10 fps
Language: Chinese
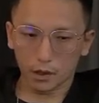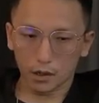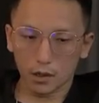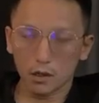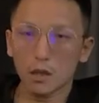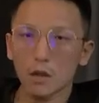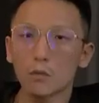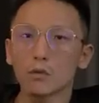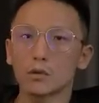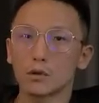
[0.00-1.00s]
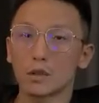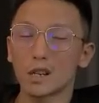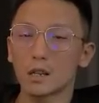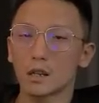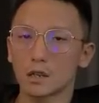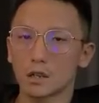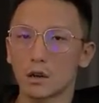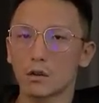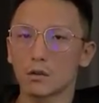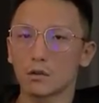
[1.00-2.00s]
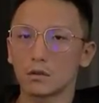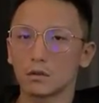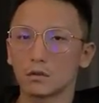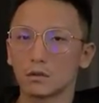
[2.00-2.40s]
出来了。第六个关键时